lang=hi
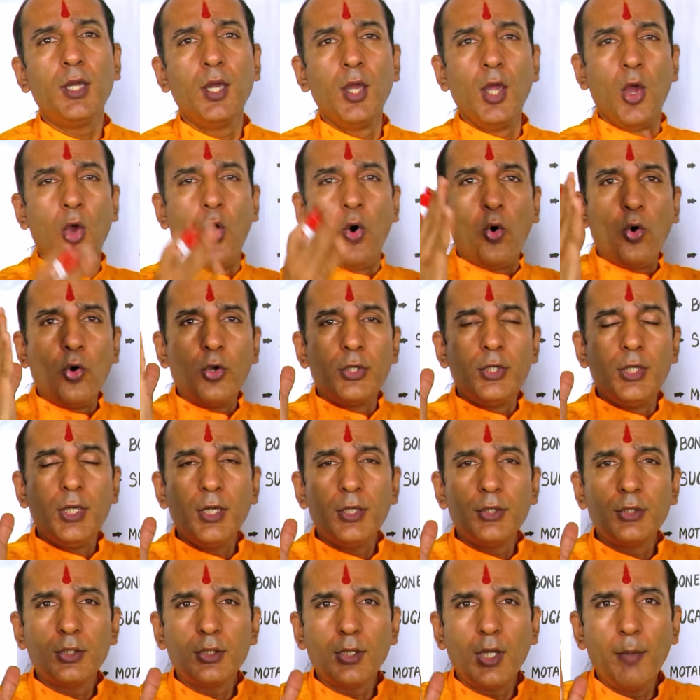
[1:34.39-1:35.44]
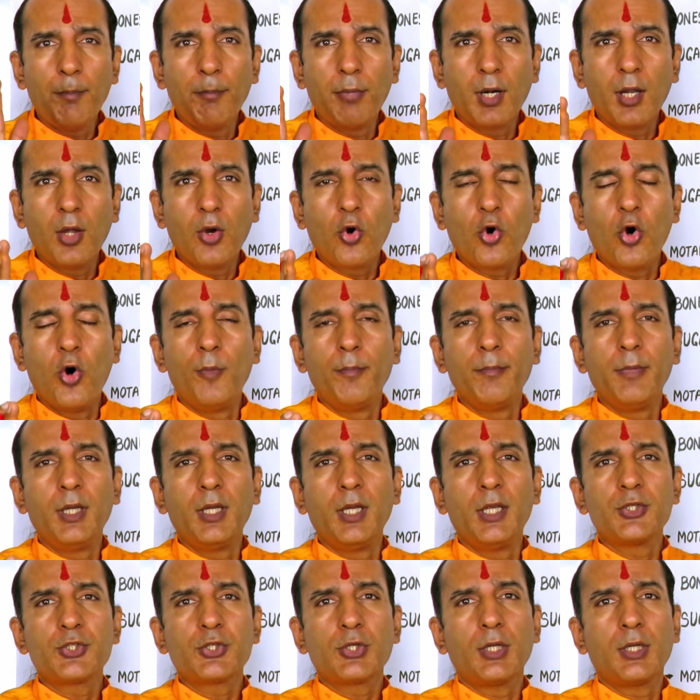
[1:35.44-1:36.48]
हैं ये इतना बड़ा
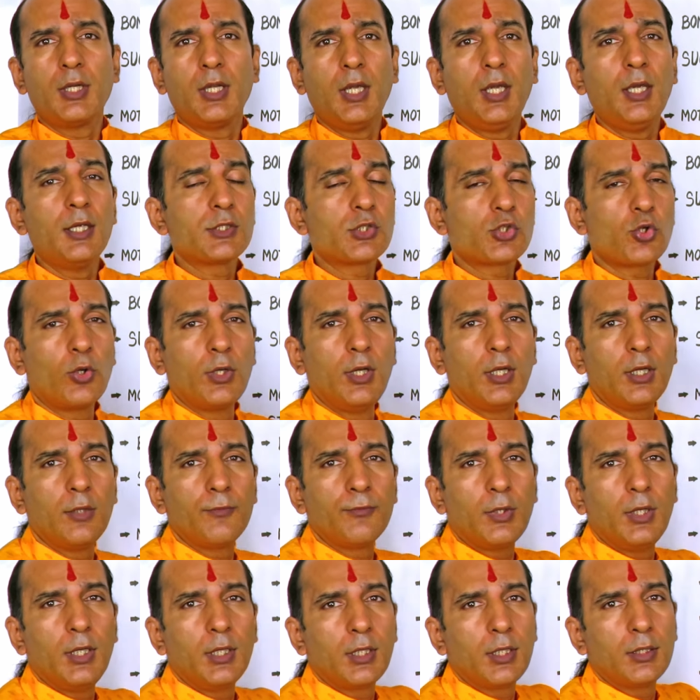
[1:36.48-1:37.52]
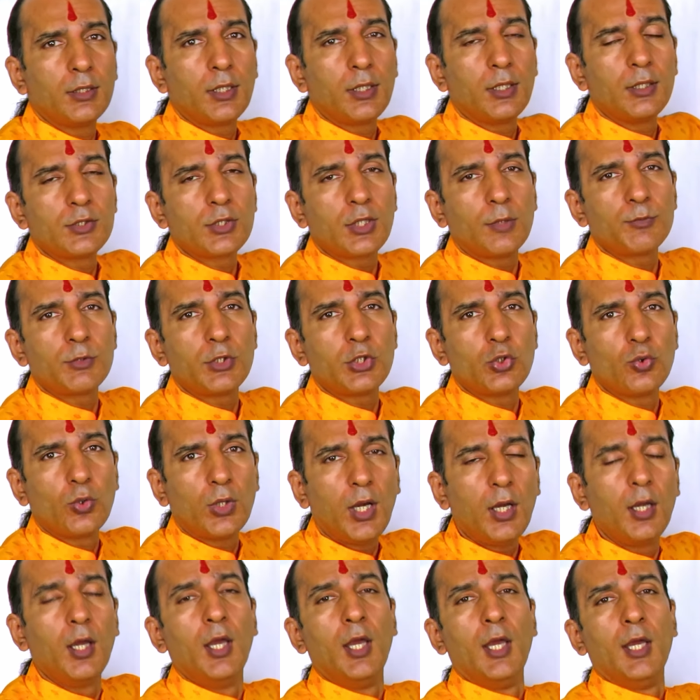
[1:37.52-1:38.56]
कॉम्बिनेशन है सोले की फली के अंदर इन सब चीजों
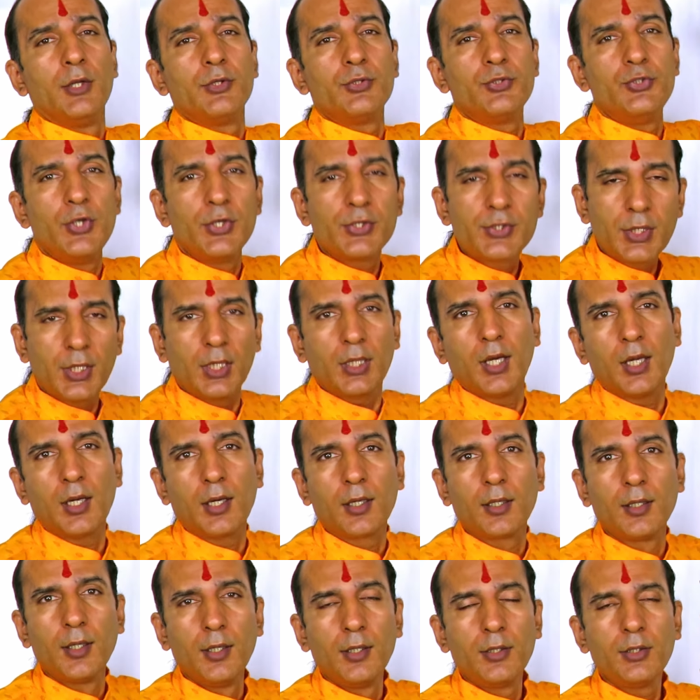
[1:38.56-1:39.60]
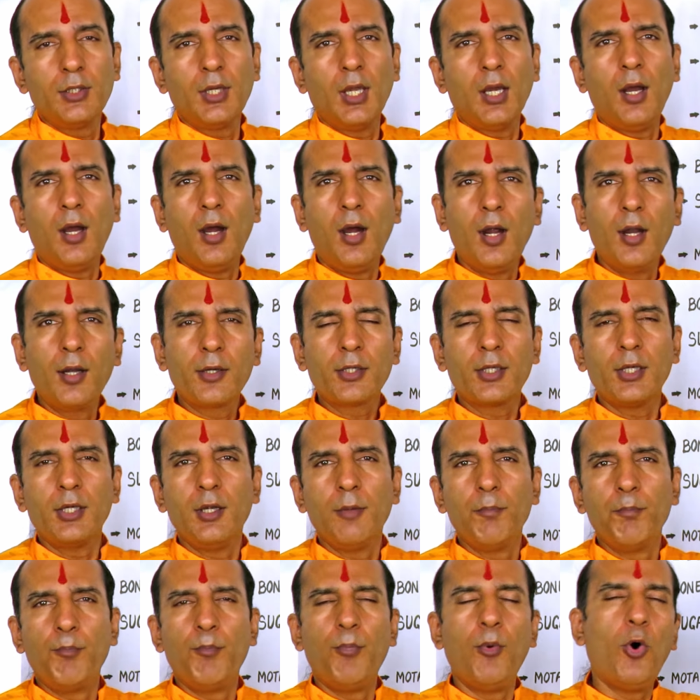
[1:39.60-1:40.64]
का जिसके कारण ये हार्ट के
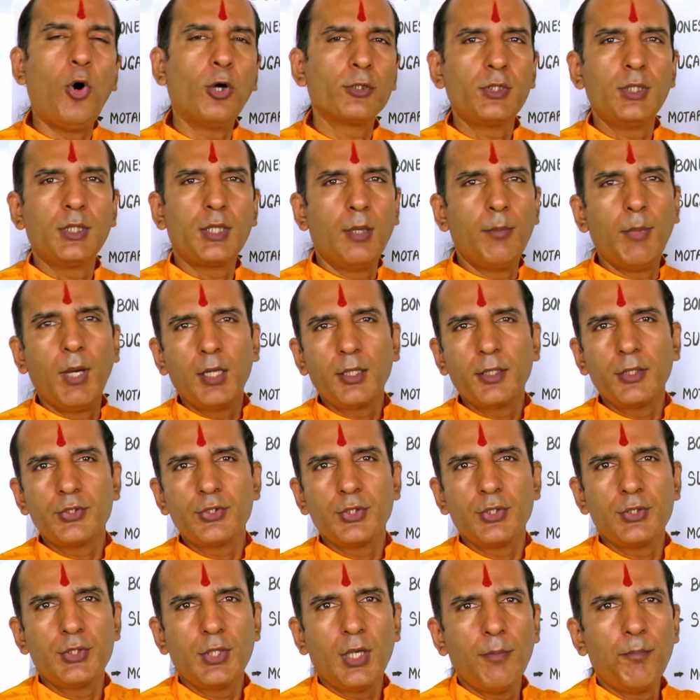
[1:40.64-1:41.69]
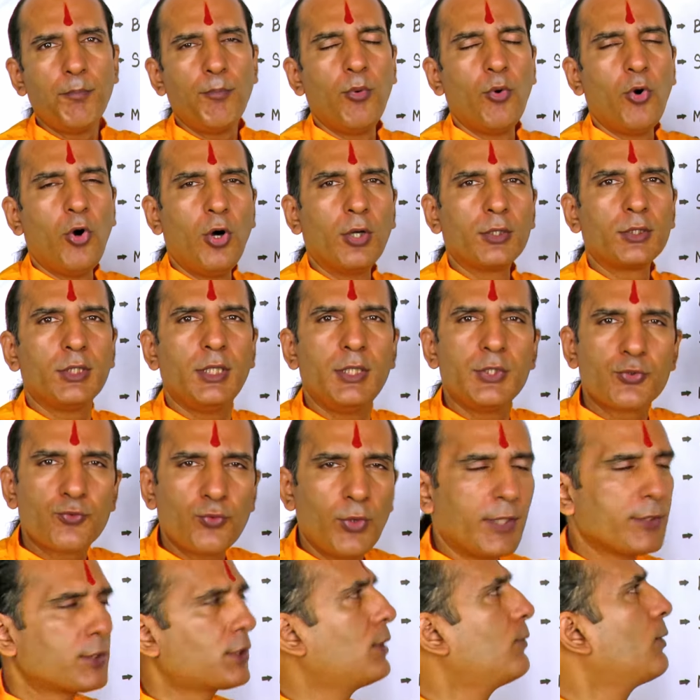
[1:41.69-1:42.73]
लिए बहुत ही कमाल की चीज है बहुत ही
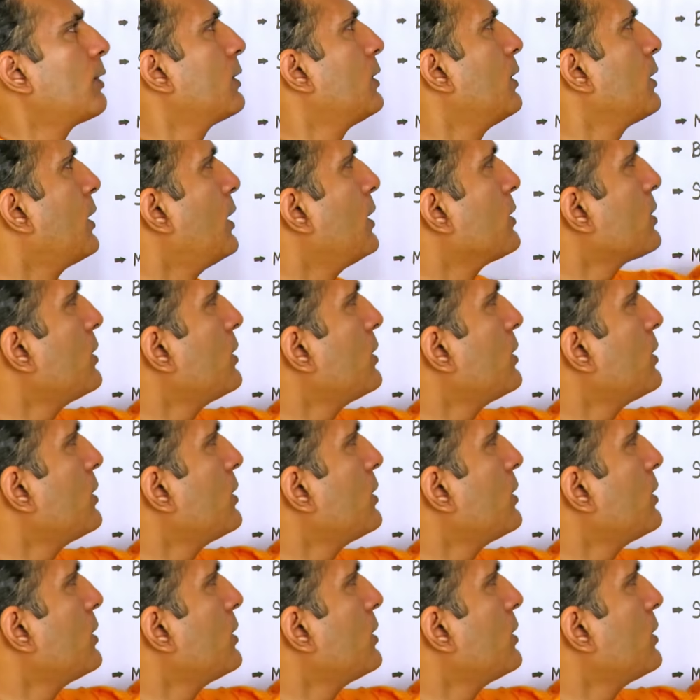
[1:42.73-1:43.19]
स्वास्थ्यवर्धक